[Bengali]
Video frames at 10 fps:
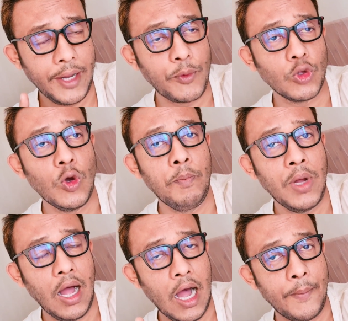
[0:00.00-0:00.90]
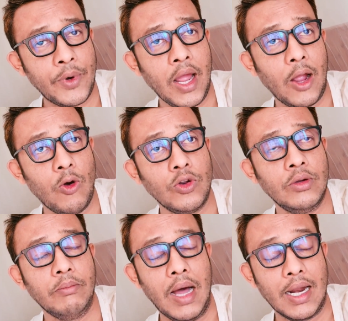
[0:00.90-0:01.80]
এই প্রথম আমরা এখন
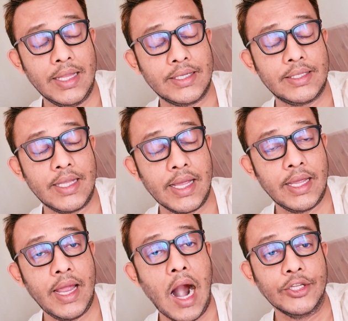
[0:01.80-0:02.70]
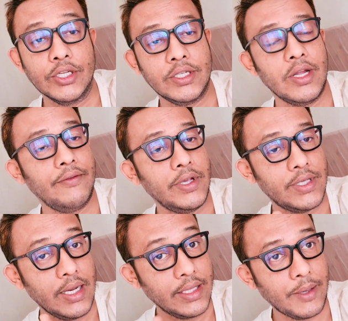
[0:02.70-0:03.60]
বাংলাদেশ থেকে আর্জেন্টিনার
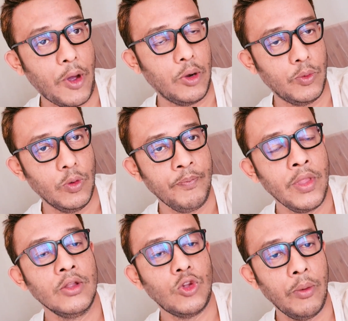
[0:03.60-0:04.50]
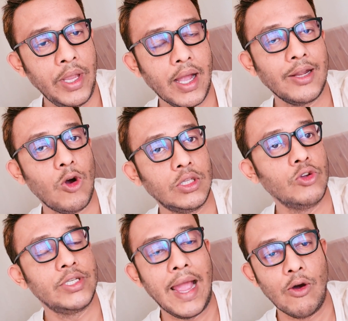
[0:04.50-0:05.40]
ভিসা নিতে পারবো তবে এখানে কথা
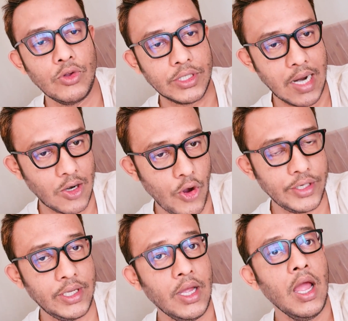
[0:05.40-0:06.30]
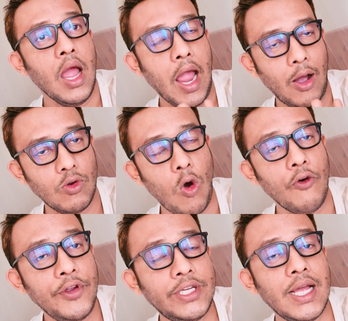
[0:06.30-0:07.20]
হচ্ছে এখনও স্টার্ট হয়নি এখনও
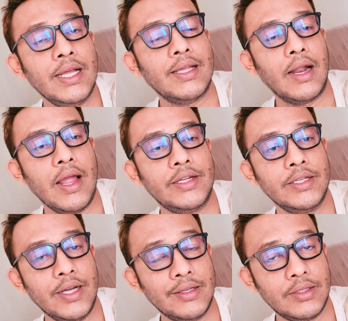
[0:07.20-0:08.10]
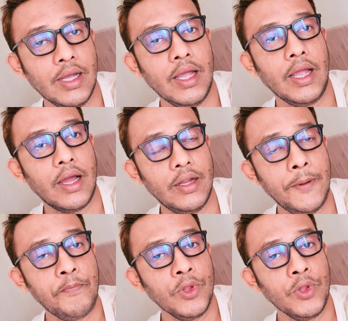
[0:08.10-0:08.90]
অফিসিয়ালি তারা এসে জাস্ট এখানে